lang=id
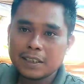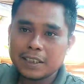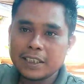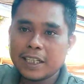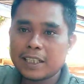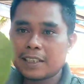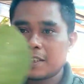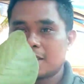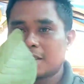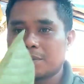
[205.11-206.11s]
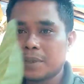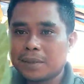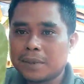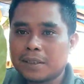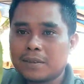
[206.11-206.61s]
ini ya
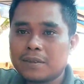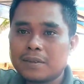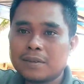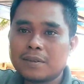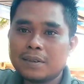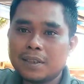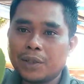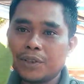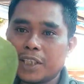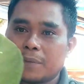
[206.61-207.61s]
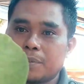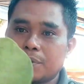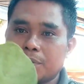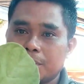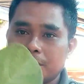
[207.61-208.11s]
teman-teman daun jambu